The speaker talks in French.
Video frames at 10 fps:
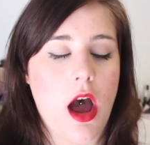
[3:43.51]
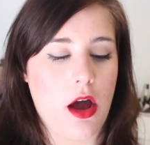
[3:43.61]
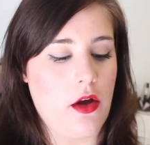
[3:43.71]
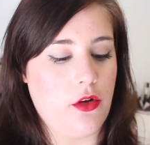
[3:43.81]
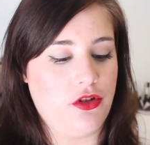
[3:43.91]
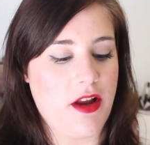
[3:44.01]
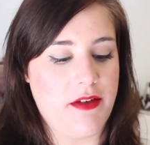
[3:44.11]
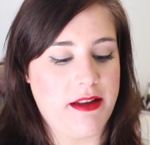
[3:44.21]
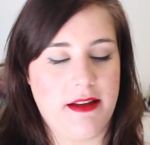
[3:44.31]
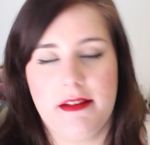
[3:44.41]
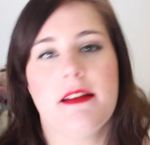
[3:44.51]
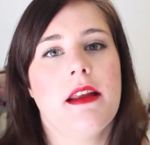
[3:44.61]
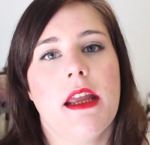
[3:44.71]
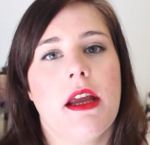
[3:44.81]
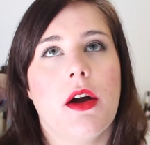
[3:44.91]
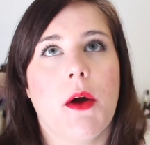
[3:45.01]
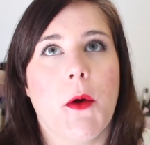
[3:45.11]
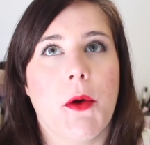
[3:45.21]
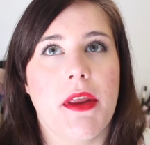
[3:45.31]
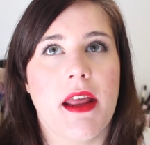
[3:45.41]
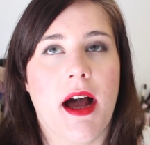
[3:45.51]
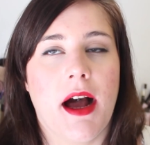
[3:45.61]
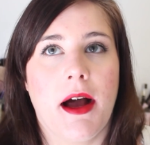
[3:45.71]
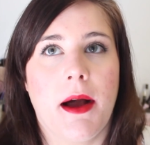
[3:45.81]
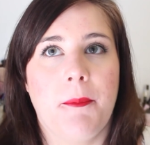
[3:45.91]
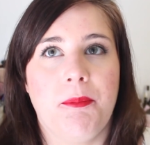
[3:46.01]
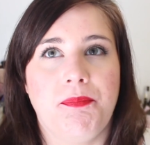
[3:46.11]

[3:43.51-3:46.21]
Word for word: Euh, je l'avais testé euh, il y a